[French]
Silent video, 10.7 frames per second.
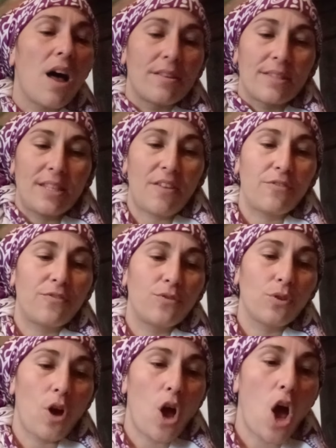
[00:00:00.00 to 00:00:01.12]
en sa
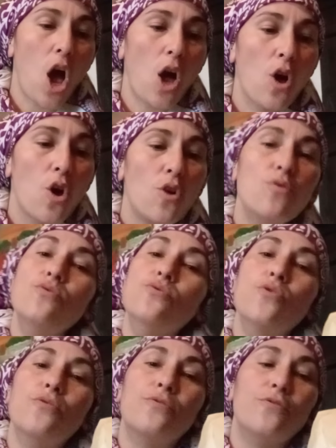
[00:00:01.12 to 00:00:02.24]
fureur,
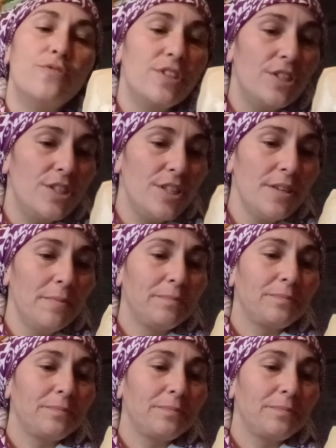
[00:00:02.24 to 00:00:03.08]
une vie